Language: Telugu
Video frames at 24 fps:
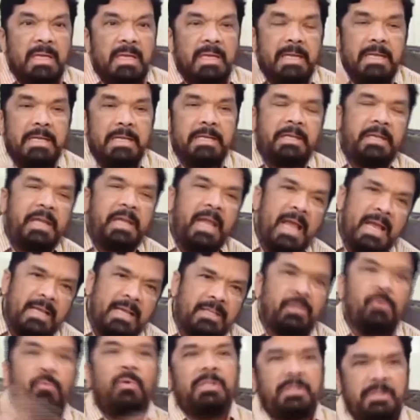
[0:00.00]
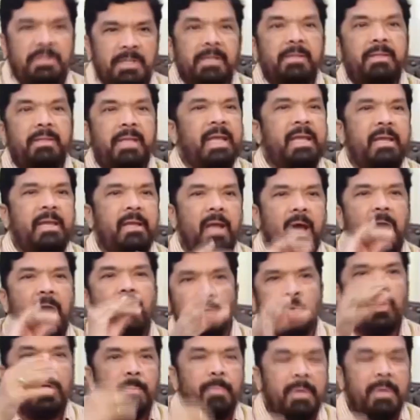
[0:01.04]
ఇన్ కేస్ వచ్చింది అనుకోండి